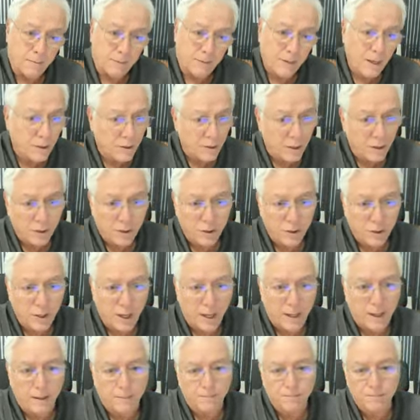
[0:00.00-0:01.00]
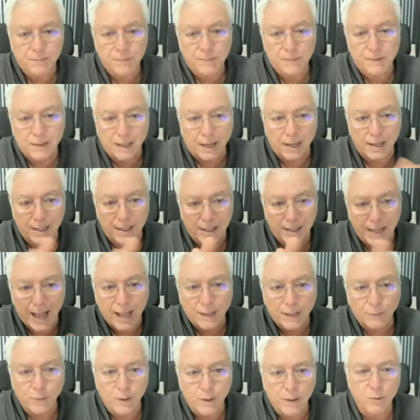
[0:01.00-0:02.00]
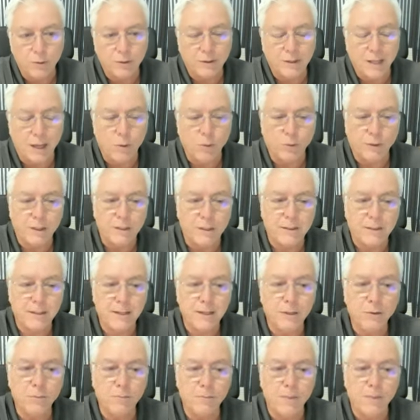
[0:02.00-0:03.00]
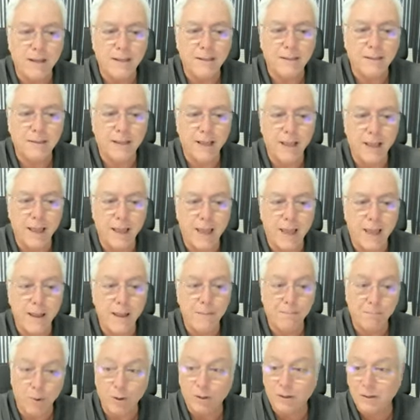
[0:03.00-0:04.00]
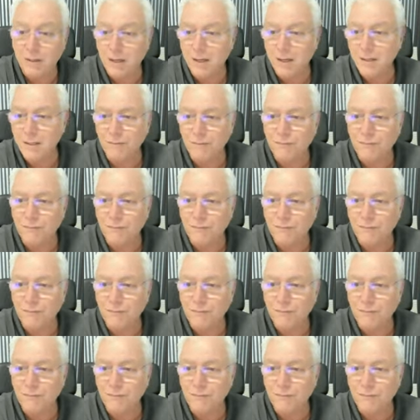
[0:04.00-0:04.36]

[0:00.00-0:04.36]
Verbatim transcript: tem gente que já está ligado aí no que está acontecendo, mas é importante